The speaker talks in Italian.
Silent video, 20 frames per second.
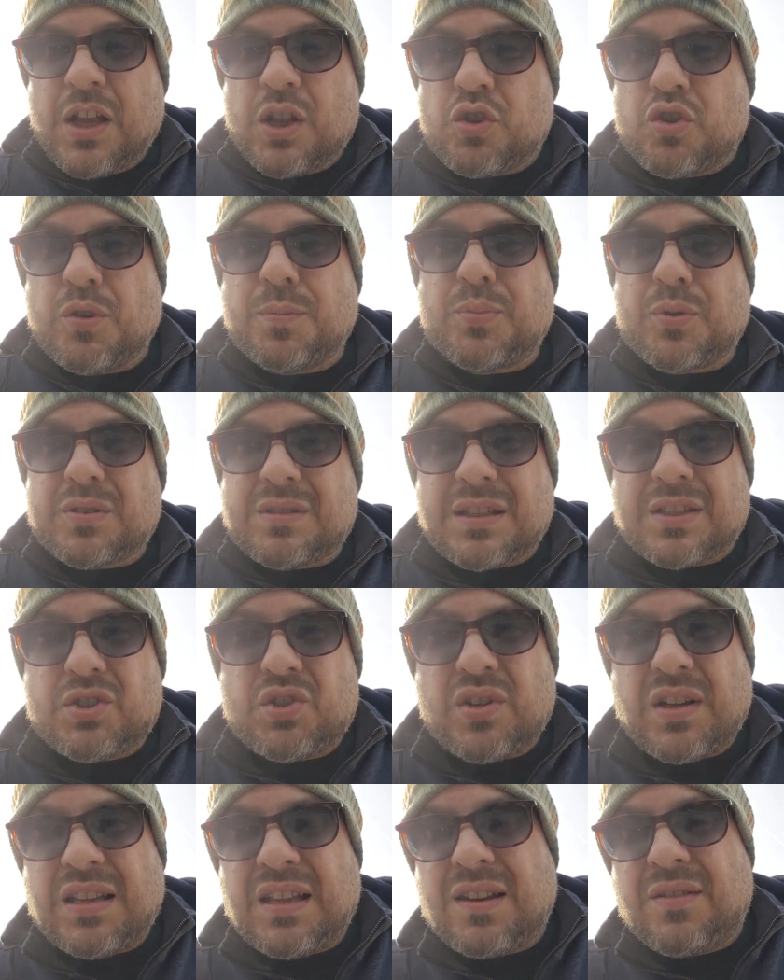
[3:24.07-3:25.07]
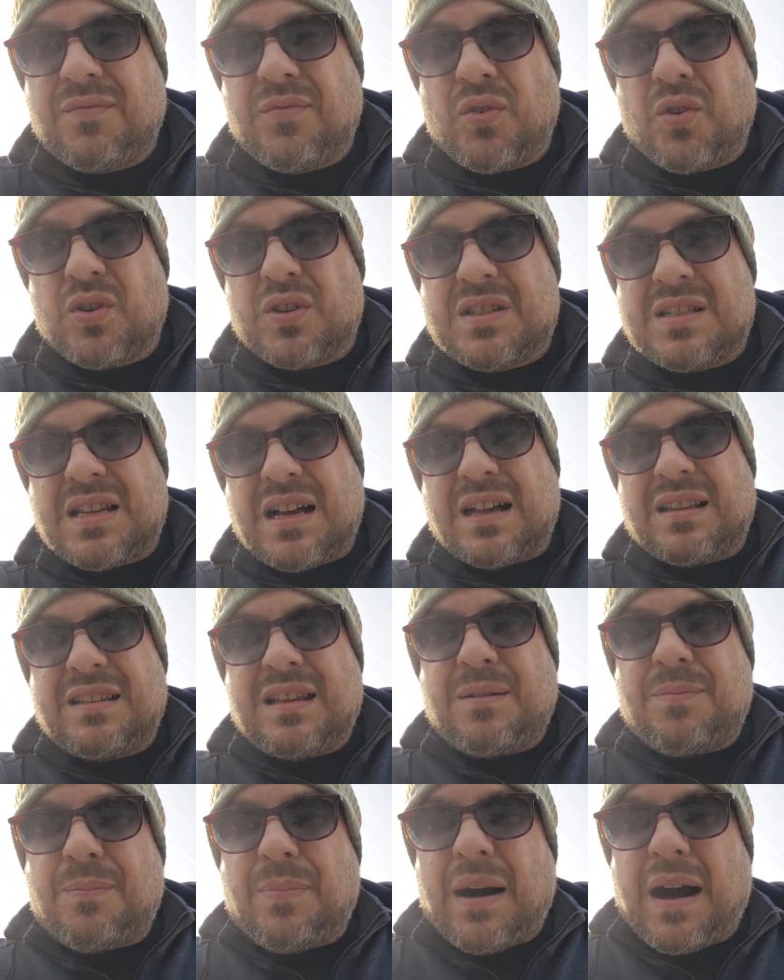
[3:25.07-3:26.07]
sopportazione nervosa
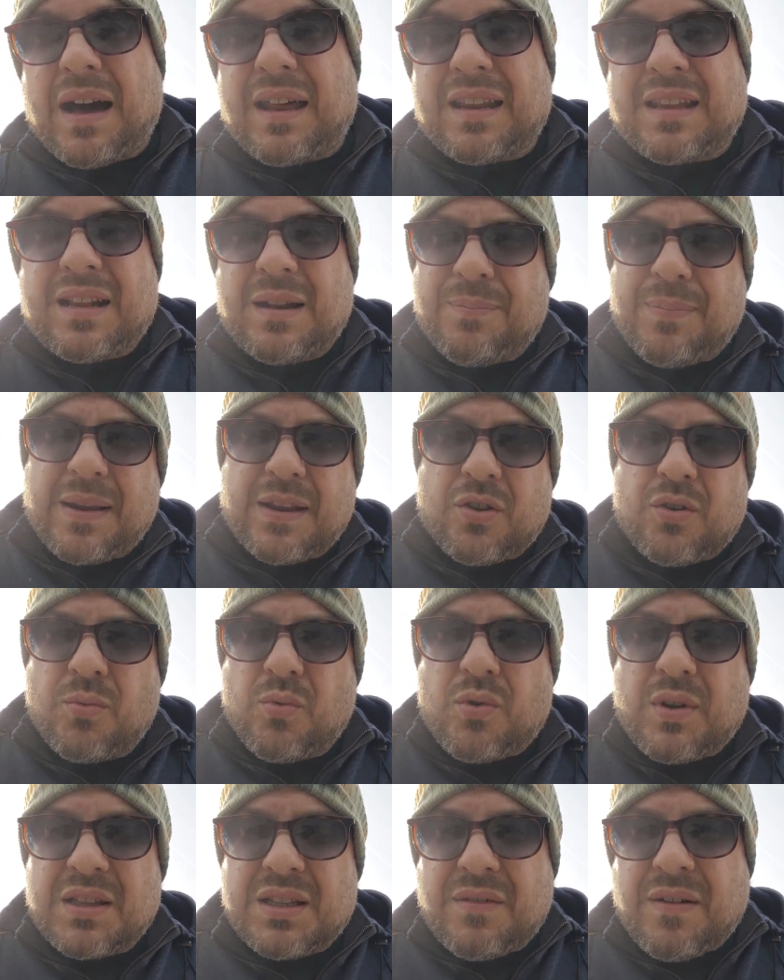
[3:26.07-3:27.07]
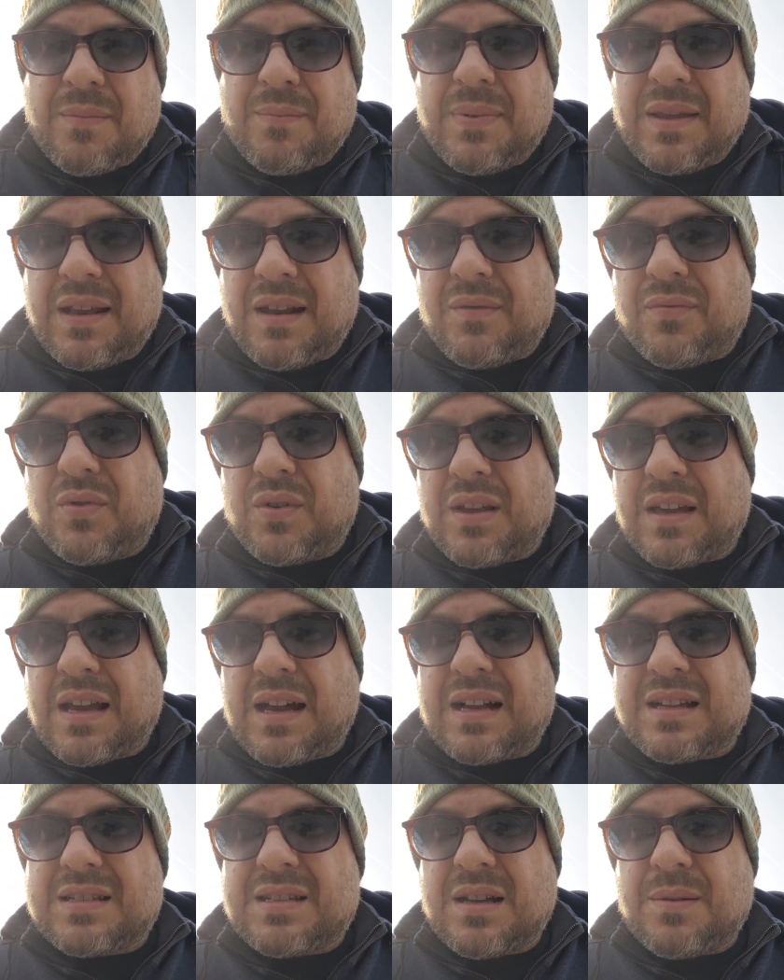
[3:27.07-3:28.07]
del Bari, che il Bari comunque andava bene fuori
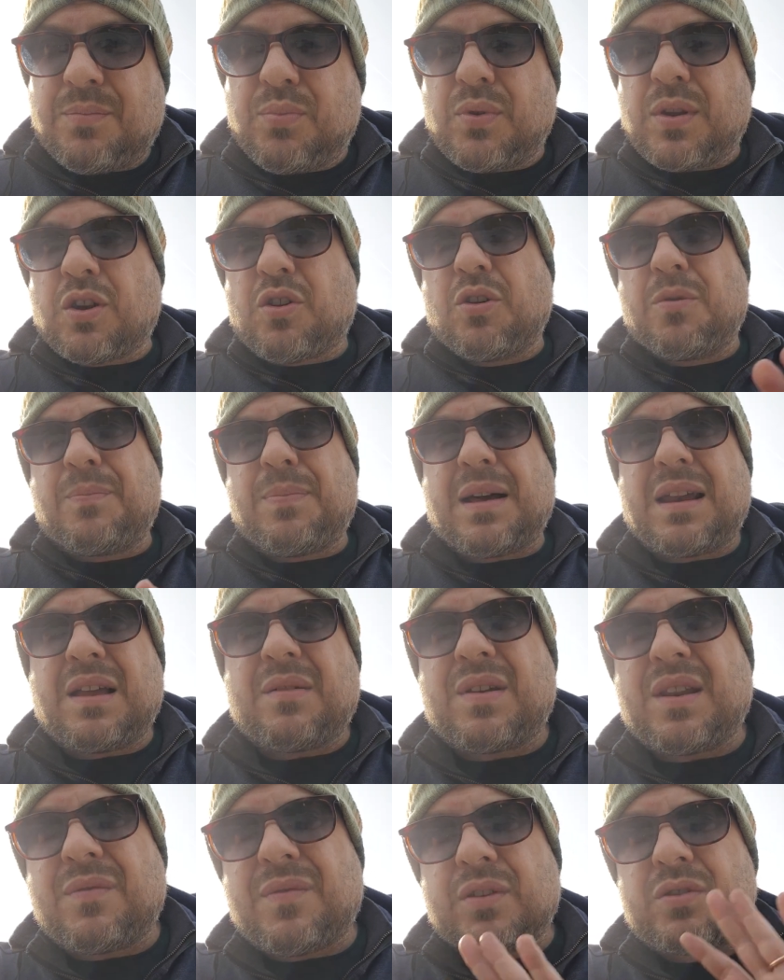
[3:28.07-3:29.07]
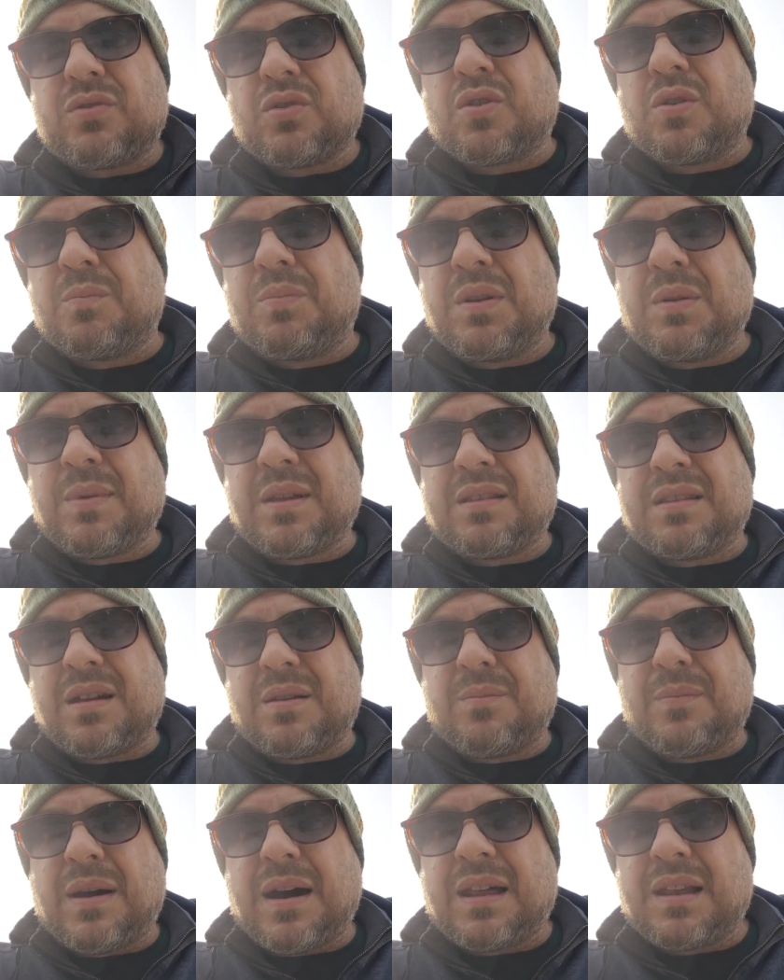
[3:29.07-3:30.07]
casa, pure col Bari avrei fatto i complimenti
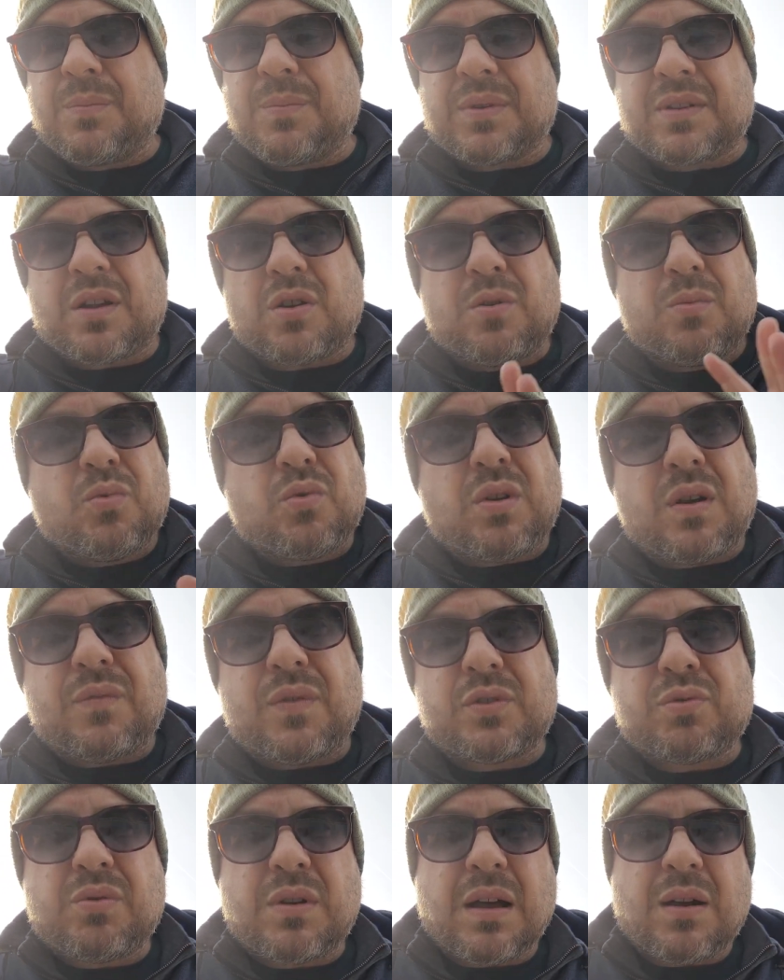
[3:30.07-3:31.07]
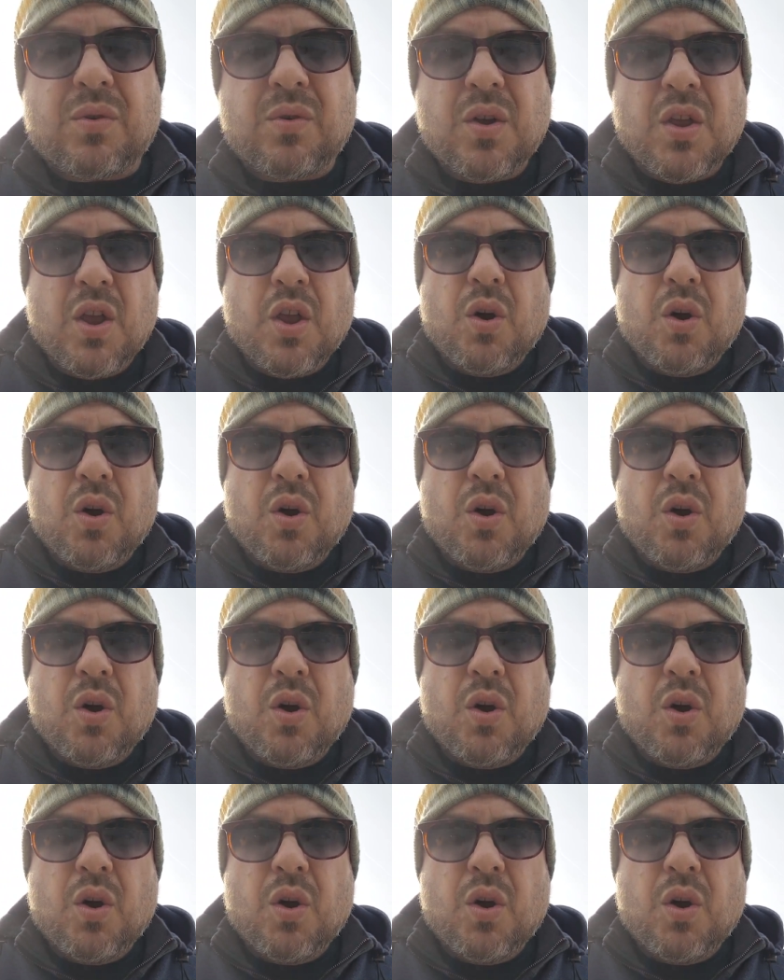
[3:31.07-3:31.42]
al Bari, perché comunque ha fatto una,